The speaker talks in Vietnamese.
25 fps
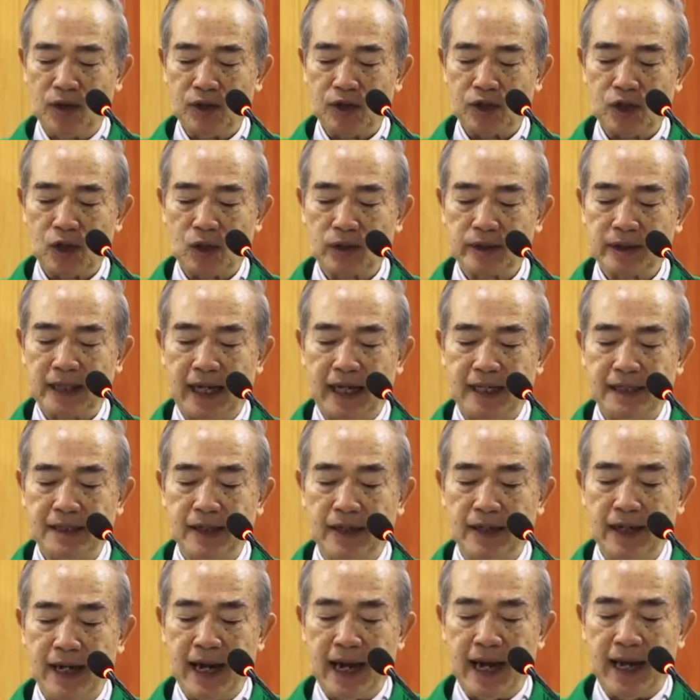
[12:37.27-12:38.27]
cho thế
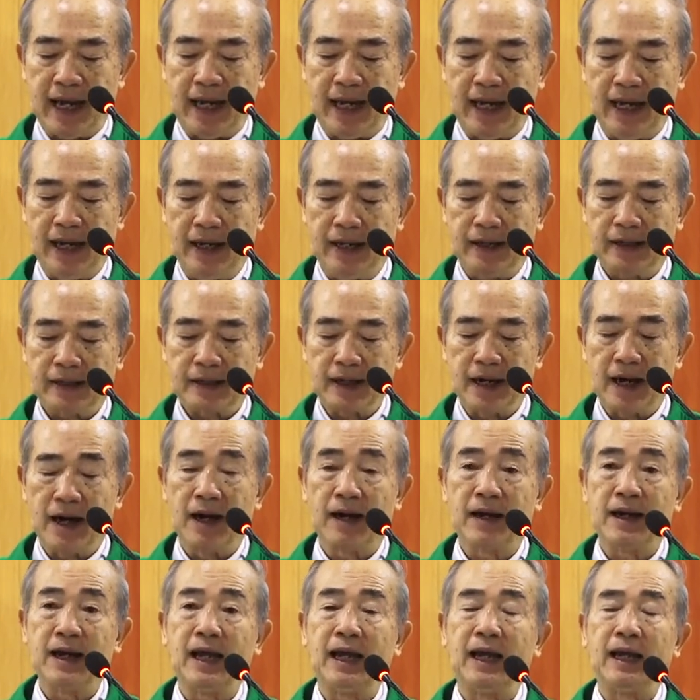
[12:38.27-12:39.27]
giới này
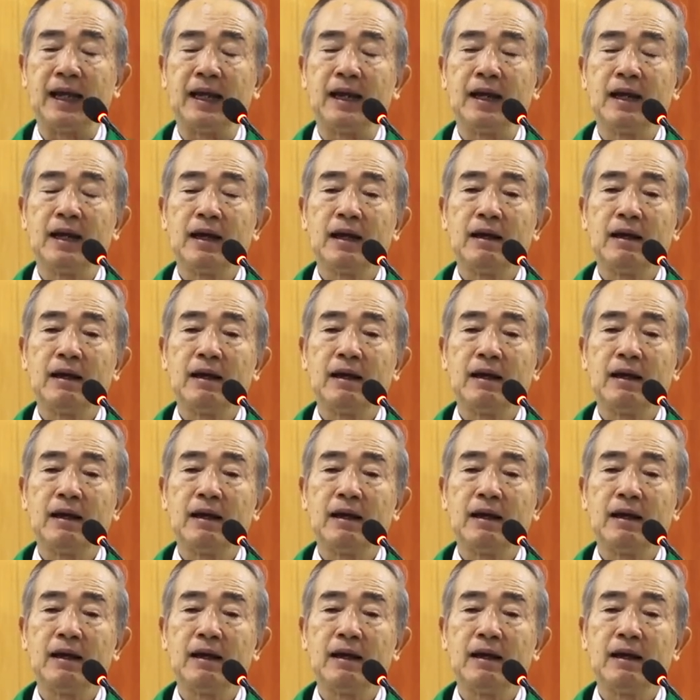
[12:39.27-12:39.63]
trở nên